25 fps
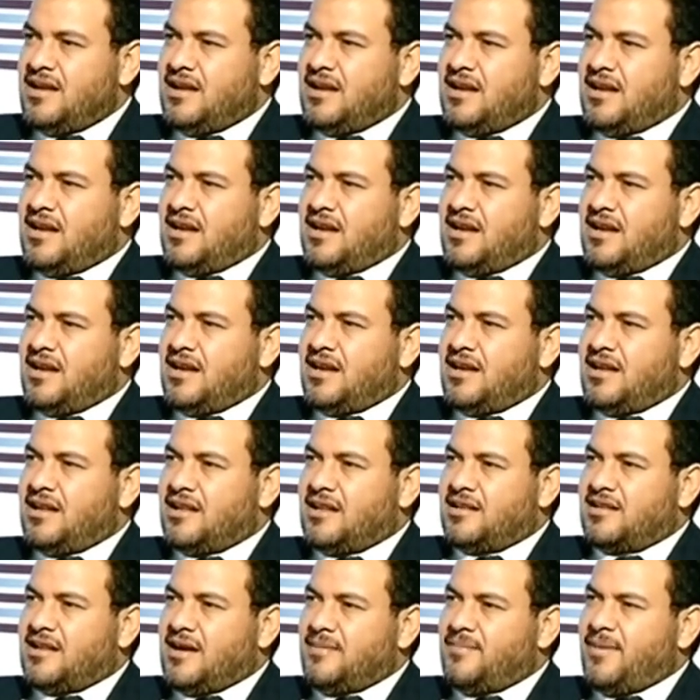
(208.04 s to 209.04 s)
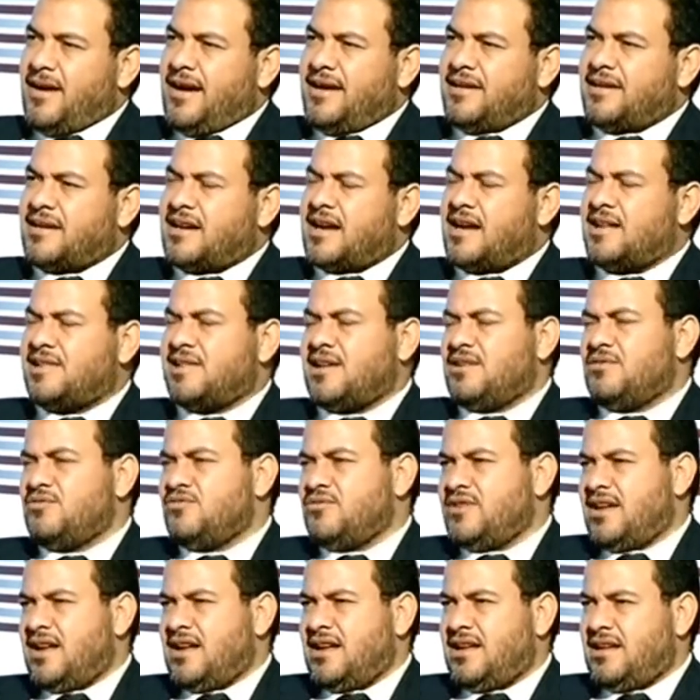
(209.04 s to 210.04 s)
آه، طبعا
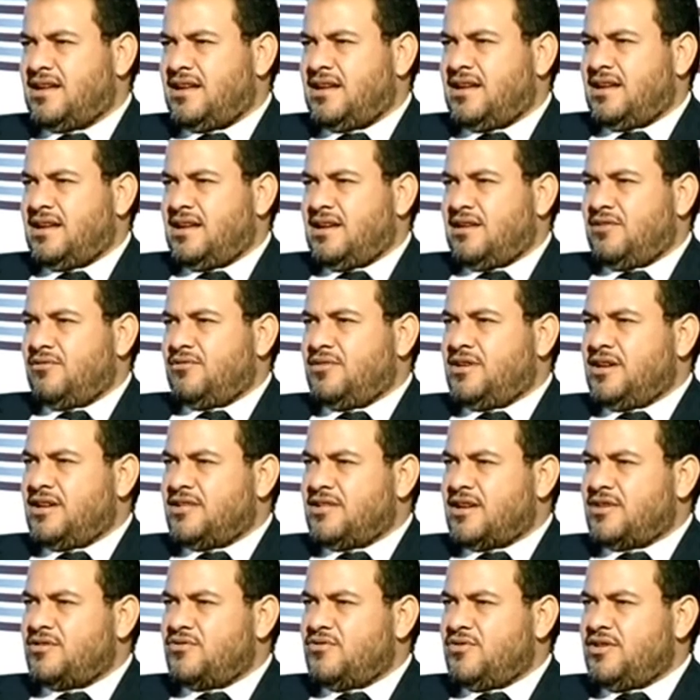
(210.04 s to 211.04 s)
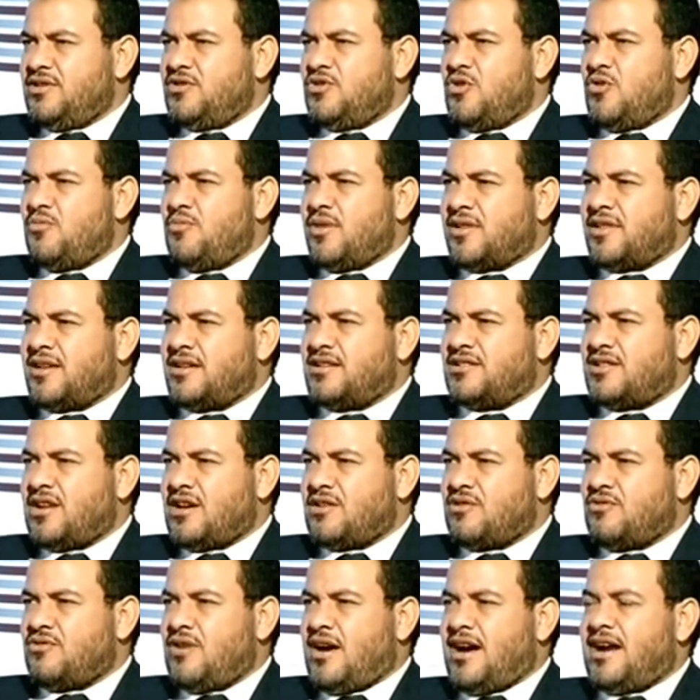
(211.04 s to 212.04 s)
خذلونا ونقدر نقول إن هم
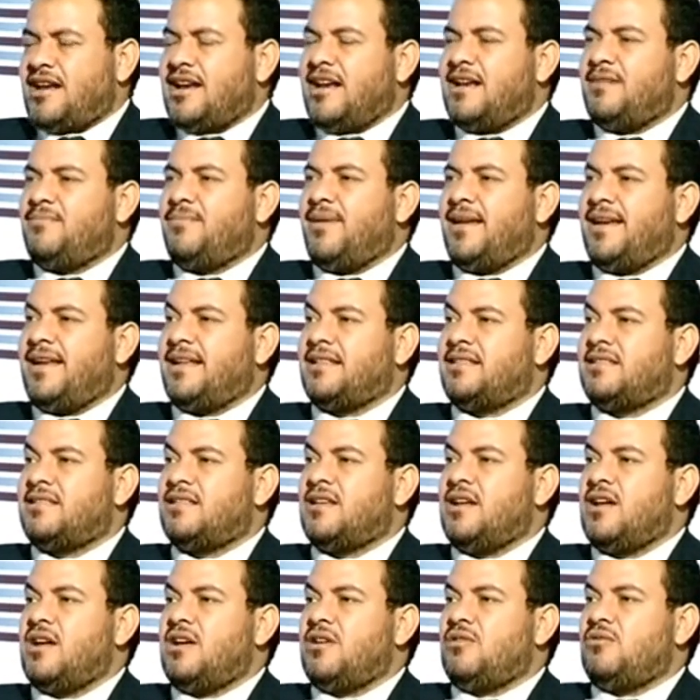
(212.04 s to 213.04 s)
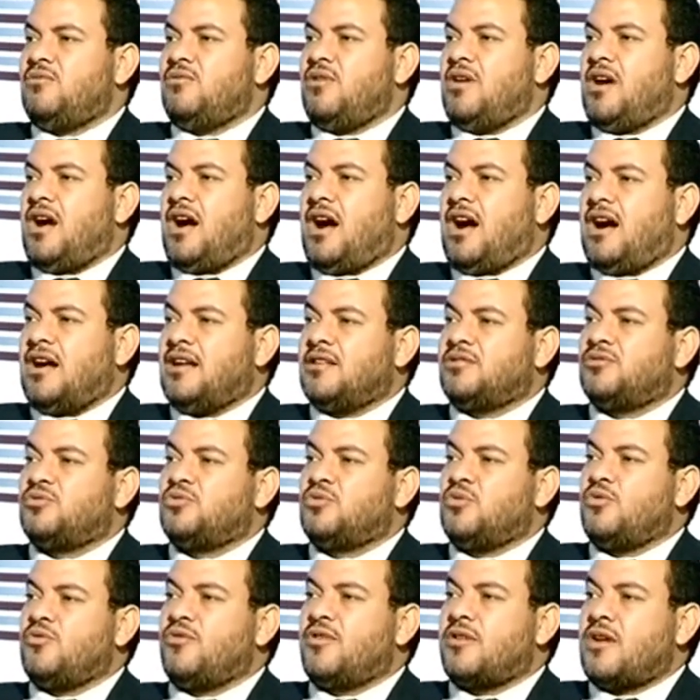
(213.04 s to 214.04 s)
سيطروا على البلد
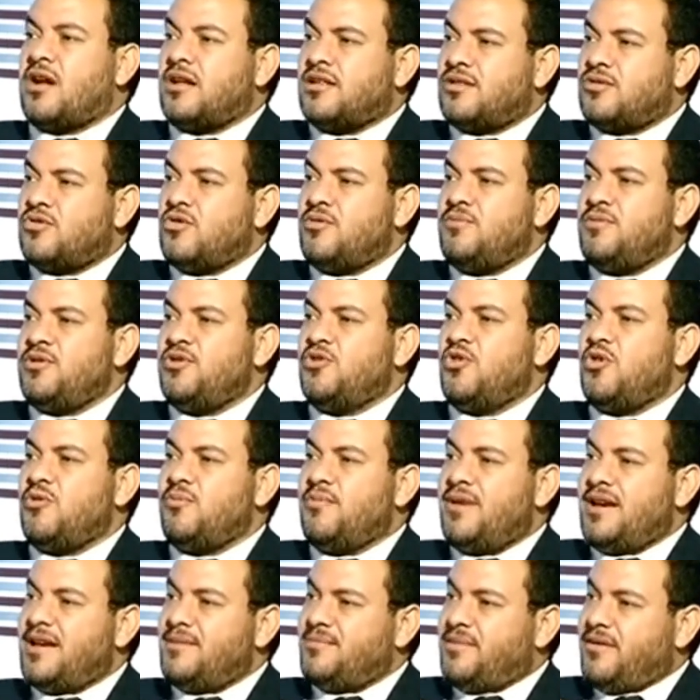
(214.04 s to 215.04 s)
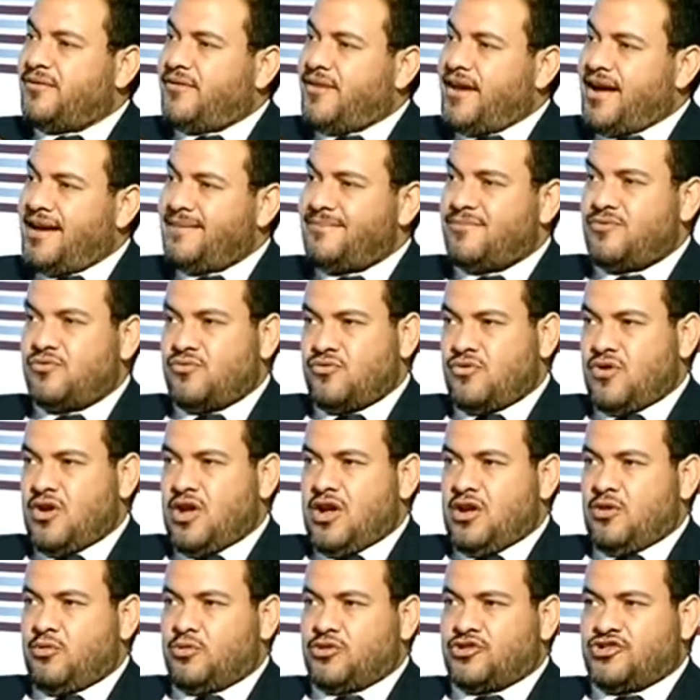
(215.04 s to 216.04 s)
وحطوا في راسهم ان هم اللي بيفهموا
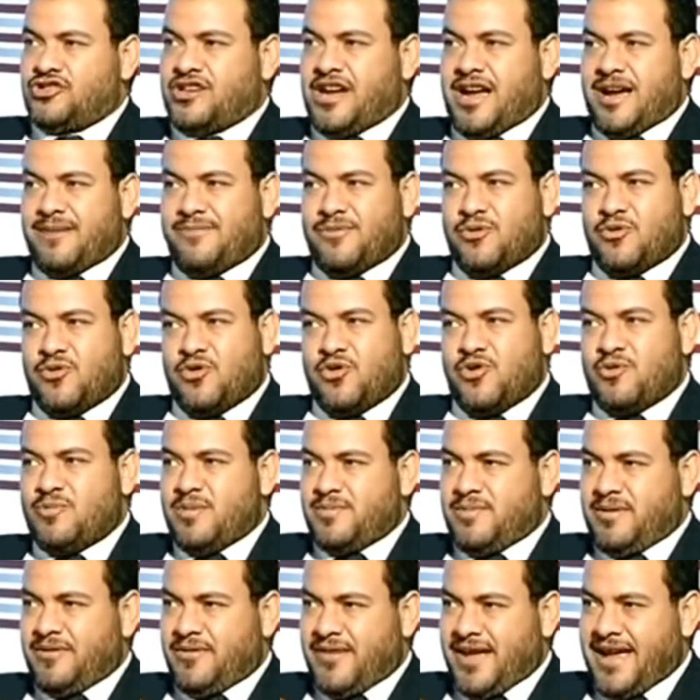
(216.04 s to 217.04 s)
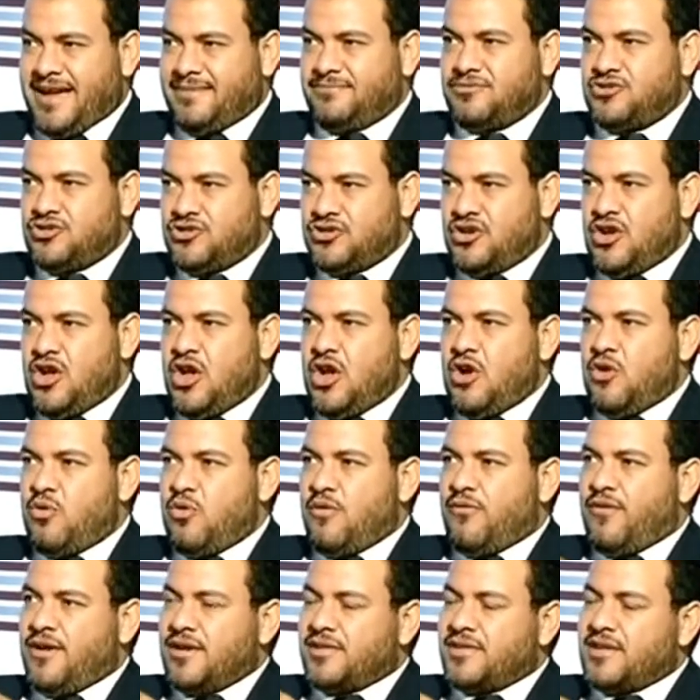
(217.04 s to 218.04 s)
والشعب كله ما بيفهمش تمام.
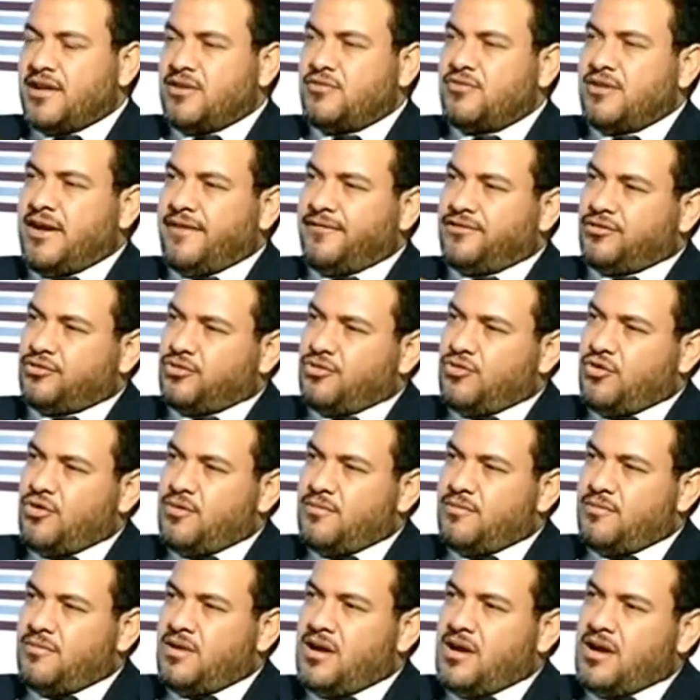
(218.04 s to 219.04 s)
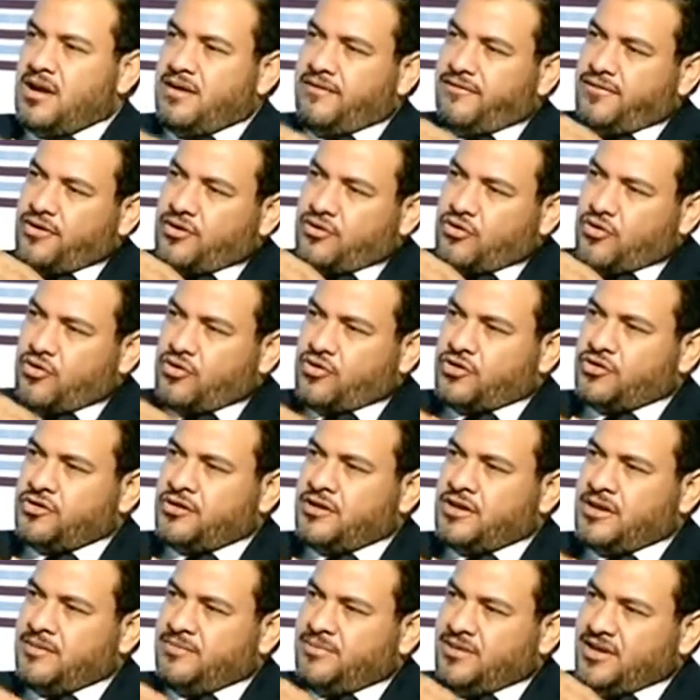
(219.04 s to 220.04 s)
وفصلوا نفسهم في
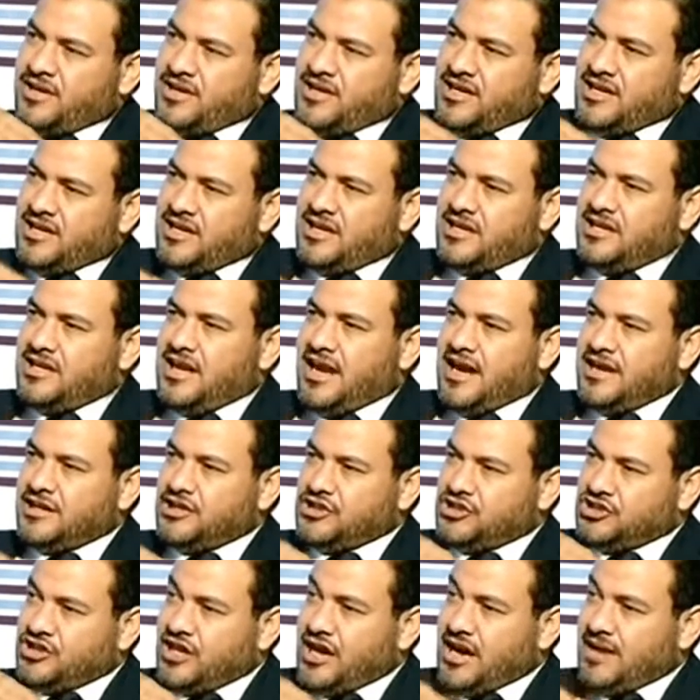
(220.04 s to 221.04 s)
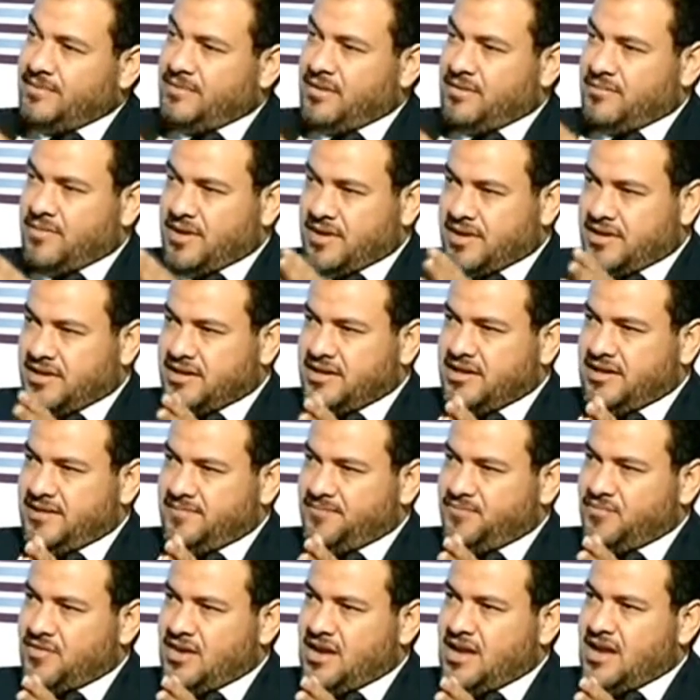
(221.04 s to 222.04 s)
ركن بعيد عن الشعب المصري
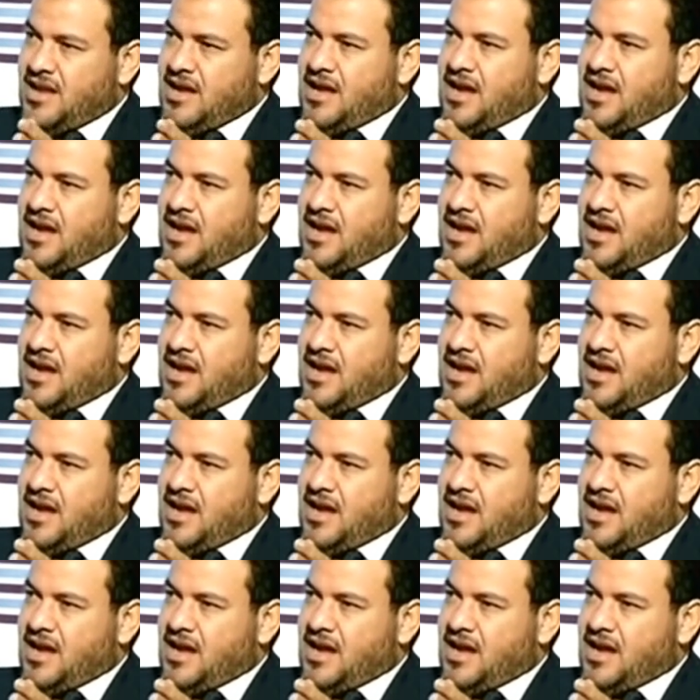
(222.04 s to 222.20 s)
تمام.